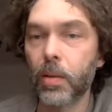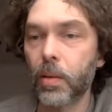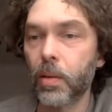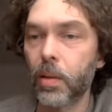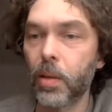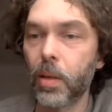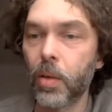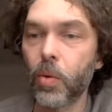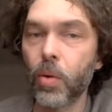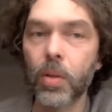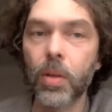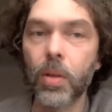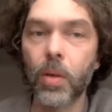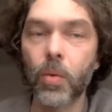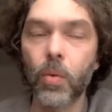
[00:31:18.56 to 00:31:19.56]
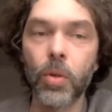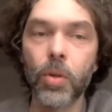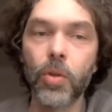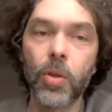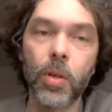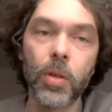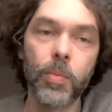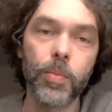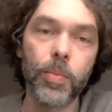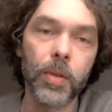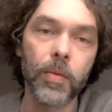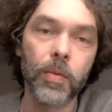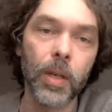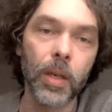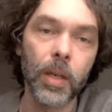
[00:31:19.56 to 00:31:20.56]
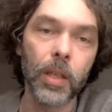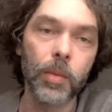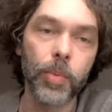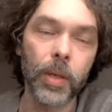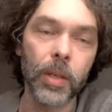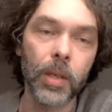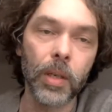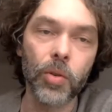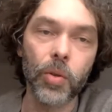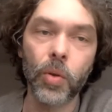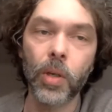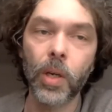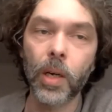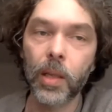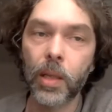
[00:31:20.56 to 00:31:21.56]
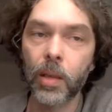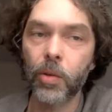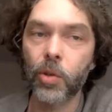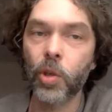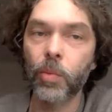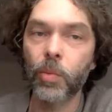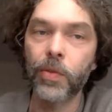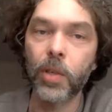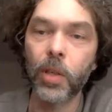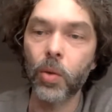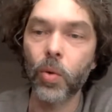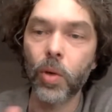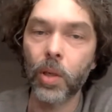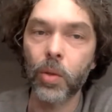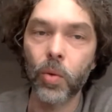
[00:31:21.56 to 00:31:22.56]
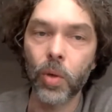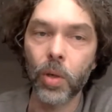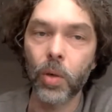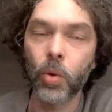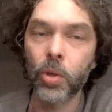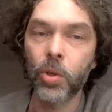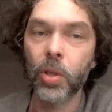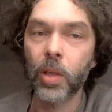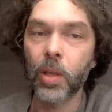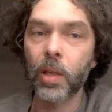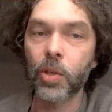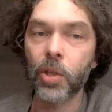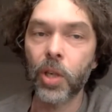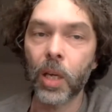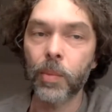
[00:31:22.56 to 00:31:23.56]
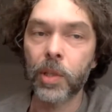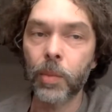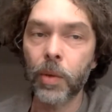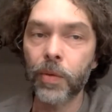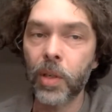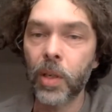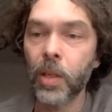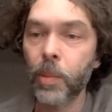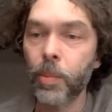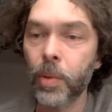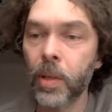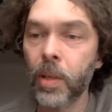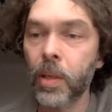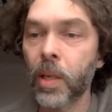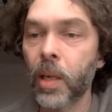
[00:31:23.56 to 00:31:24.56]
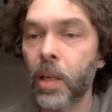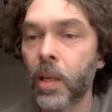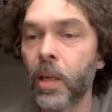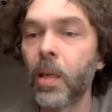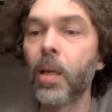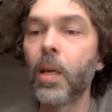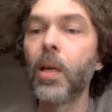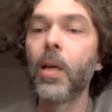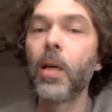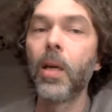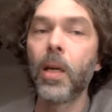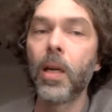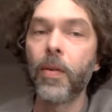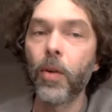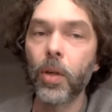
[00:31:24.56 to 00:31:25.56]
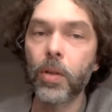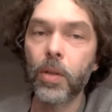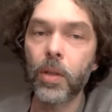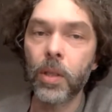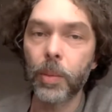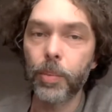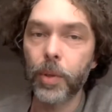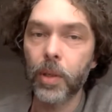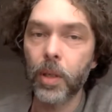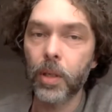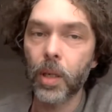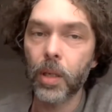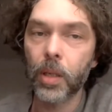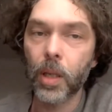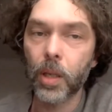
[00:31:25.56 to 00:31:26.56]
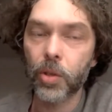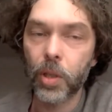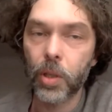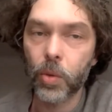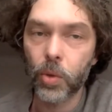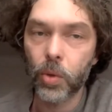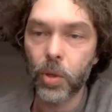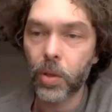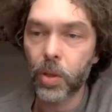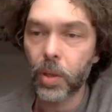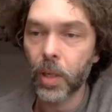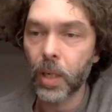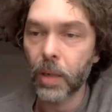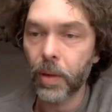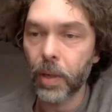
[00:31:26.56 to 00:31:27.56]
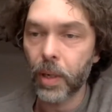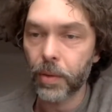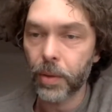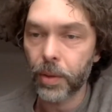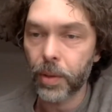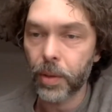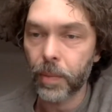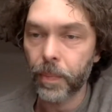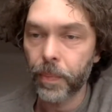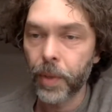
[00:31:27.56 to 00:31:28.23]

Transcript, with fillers: э, три года очень позволяет понять, что, я, что мы все друг от друга очень отличаемся, мы все инопланетяне. Вот инопланетяне должны научиться договариваться